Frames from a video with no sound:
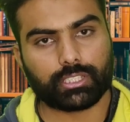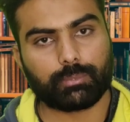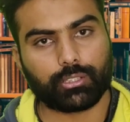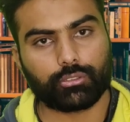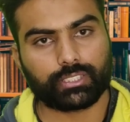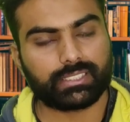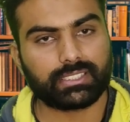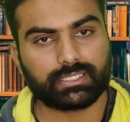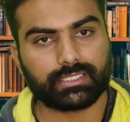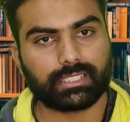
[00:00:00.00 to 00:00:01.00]
उसके बाद जो
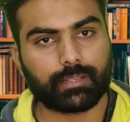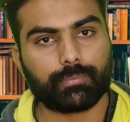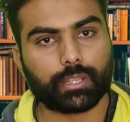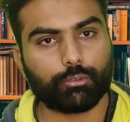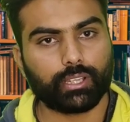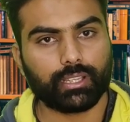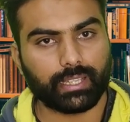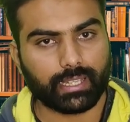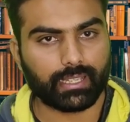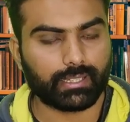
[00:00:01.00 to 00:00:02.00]
तीसरी चीज़ है वो
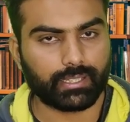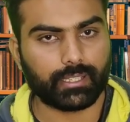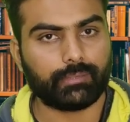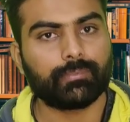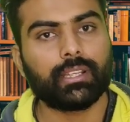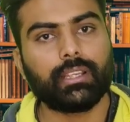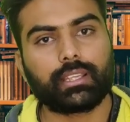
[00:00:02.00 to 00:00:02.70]
लीगैलिटी है